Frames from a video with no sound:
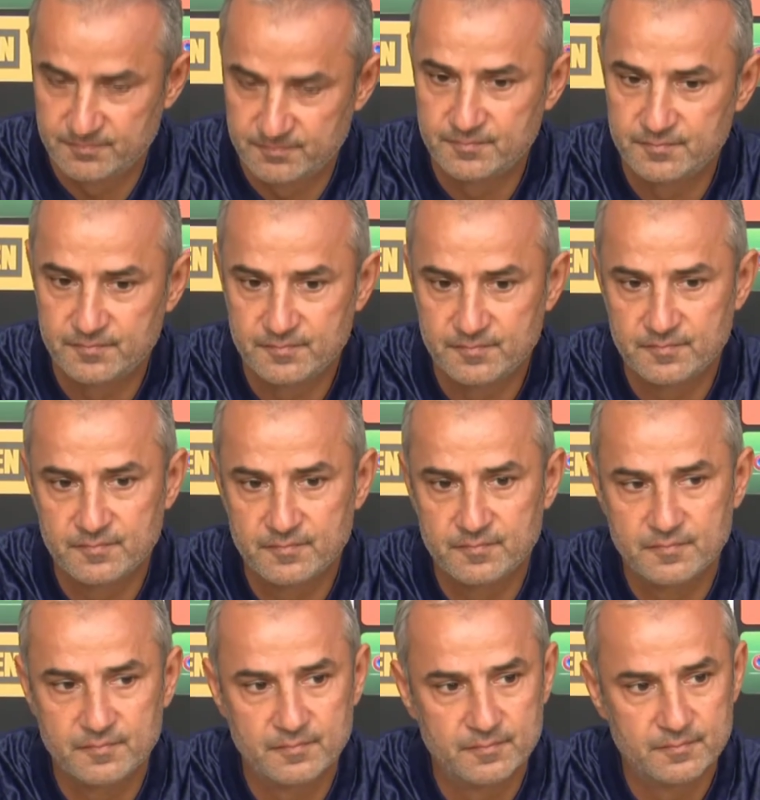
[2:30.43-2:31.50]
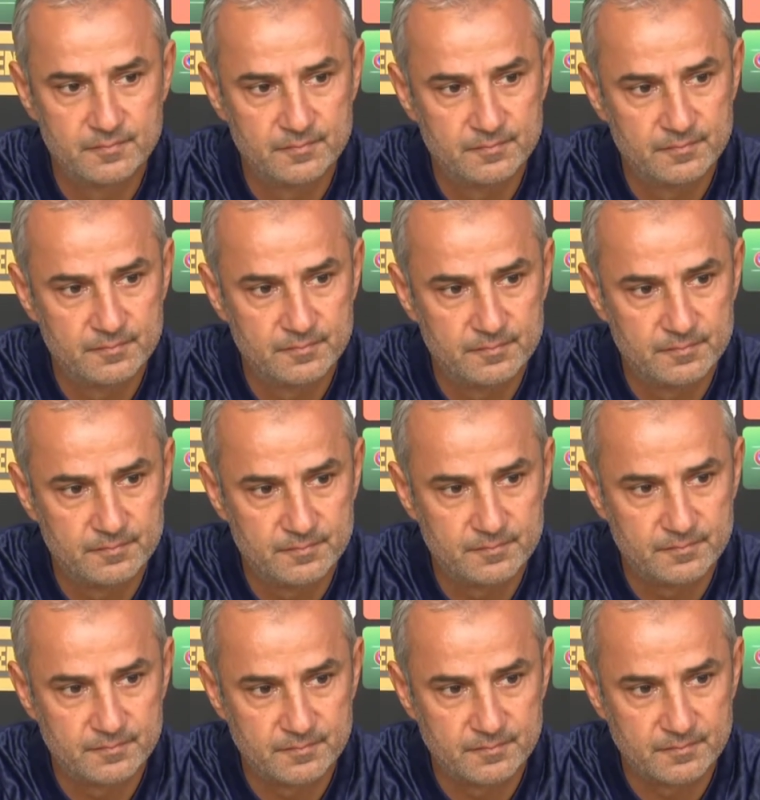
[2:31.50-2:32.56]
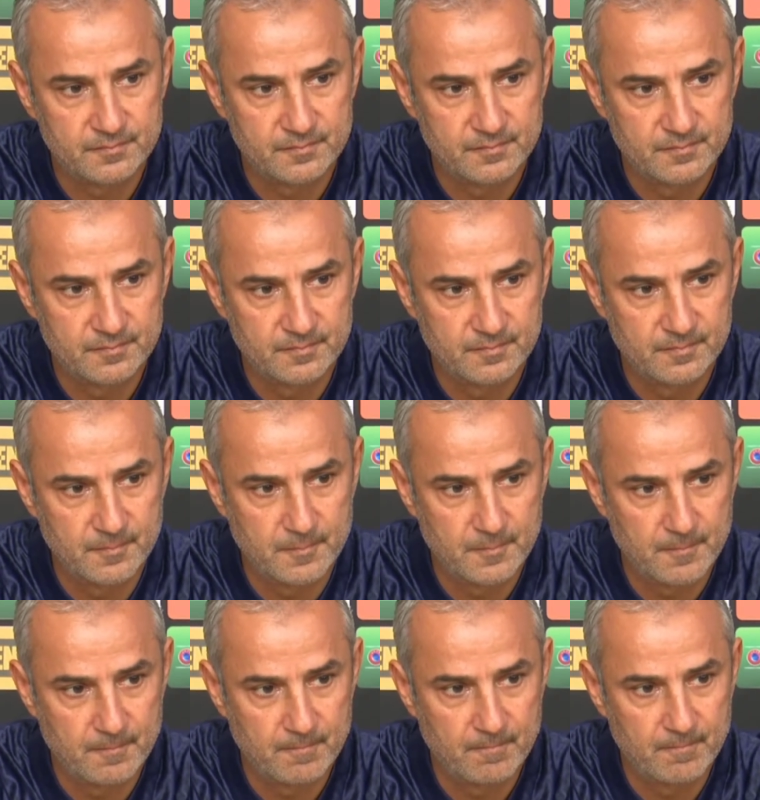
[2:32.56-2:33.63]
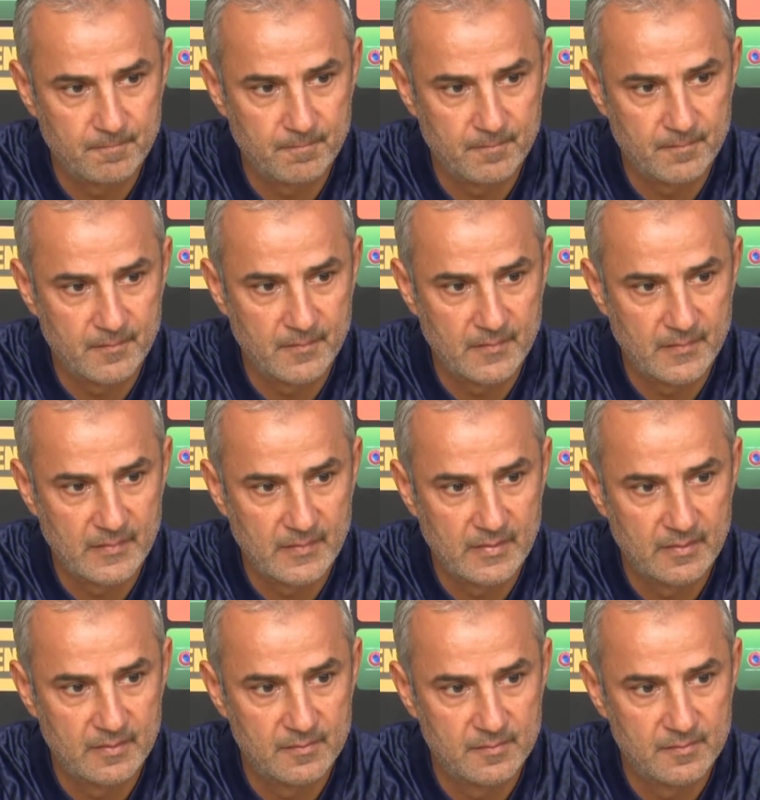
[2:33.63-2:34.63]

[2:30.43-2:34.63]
Buyurun. Selçuk Batçı taktik manya. Hocam öncelikle başarılar diliyorum.